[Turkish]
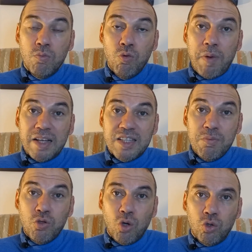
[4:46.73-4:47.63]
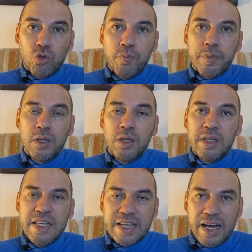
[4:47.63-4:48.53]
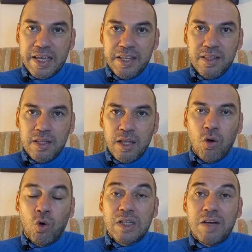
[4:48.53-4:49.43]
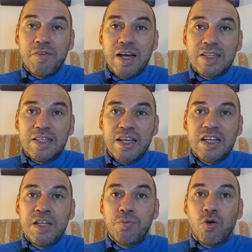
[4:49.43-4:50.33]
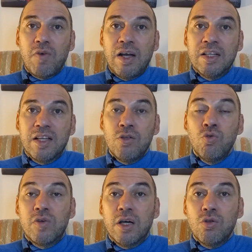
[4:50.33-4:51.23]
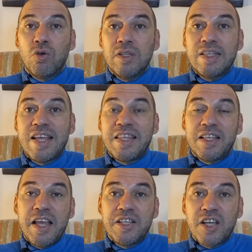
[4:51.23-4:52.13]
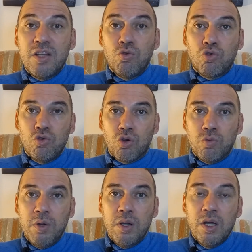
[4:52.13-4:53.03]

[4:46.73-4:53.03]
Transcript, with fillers: Bu bahsetmiş olduğum hikayenin de orta vadede kripto varlıkları yukarı yönde tetikleyeceğini düşünüyorum.